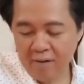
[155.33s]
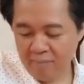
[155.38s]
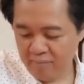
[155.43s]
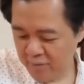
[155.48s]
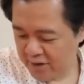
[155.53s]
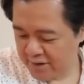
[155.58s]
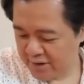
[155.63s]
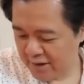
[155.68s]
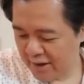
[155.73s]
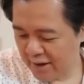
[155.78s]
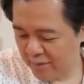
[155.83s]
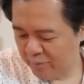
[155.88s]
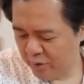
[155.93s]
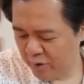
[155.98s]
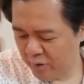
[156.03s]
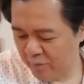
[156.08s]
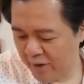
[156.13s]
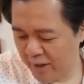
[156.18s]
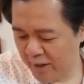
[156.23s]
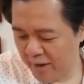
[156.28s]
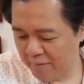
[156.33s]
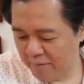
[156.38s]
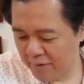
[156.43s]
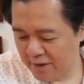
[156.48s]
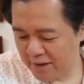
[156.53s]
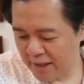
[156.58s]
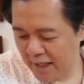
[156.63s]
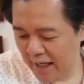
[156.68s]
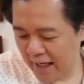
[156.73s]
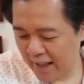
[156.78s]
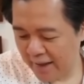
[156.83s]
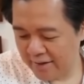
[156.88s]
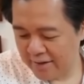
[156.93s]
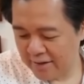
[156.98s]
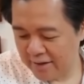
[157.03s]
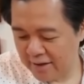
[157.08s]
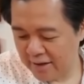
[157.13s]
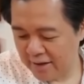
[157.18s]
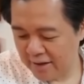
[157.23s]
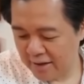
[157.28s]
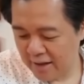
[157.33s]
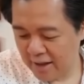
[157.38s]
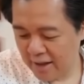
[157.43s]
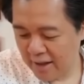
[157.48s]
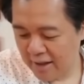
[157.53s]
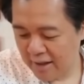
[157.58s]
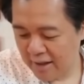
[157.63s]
Minsan ang problema niya either